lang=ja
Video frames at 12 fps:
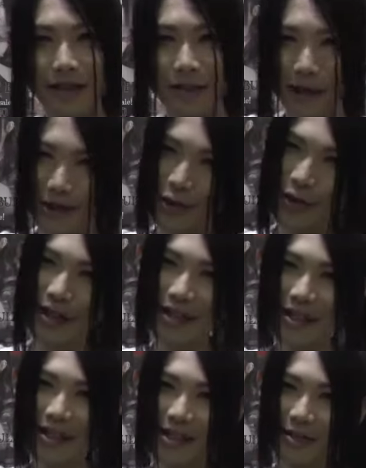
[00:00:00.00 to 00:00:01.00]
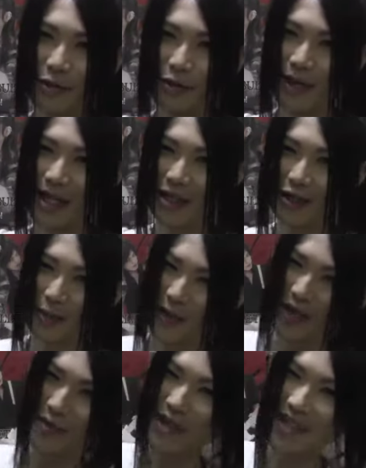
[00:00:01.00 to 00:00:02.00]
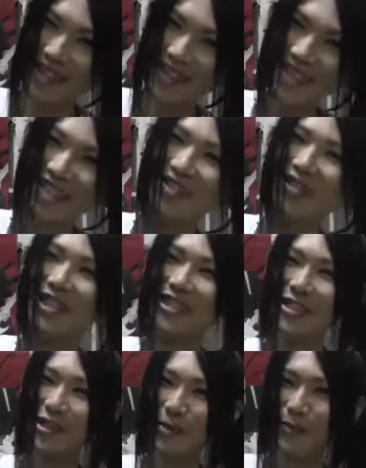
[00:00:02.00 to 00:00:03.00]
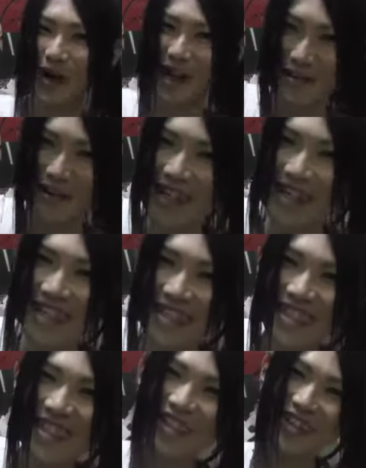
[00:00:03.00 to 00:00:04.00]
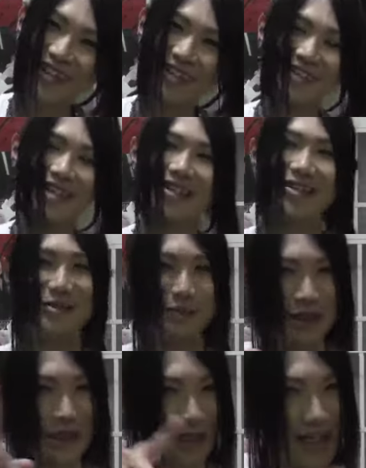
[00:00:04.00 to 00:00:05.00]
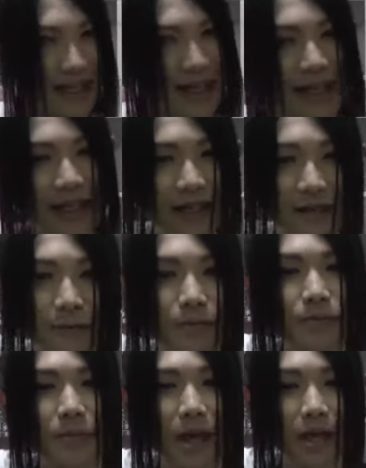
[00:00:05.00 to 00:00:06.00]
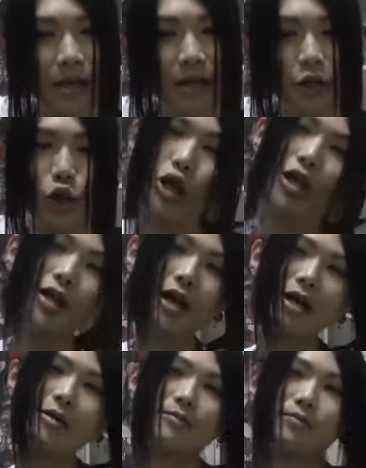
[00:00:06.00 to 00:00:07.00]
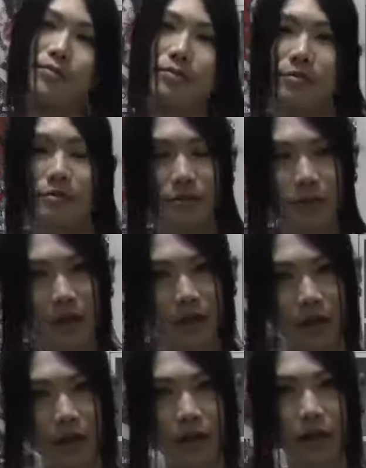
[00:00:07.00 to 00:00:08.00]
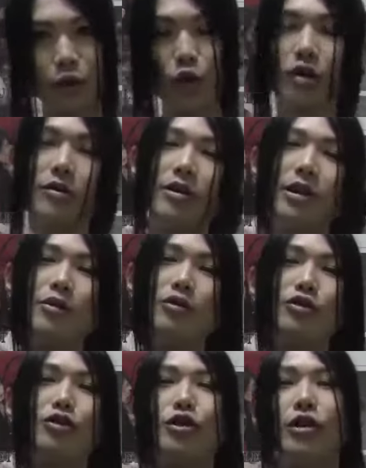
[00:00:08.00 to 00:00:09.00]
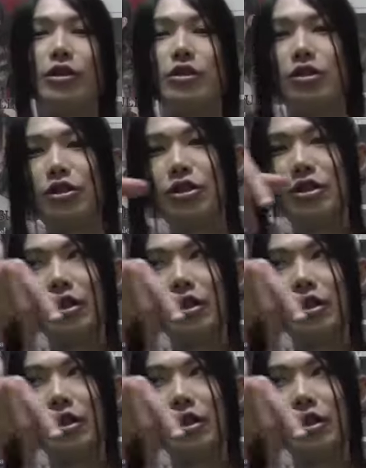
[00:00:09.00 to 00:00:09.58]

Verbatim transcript: パソコン買ったからもうバレットバリバリですよ新曲バリバリですよ楽しみにしててねそれから、えー、これはねほんとねつい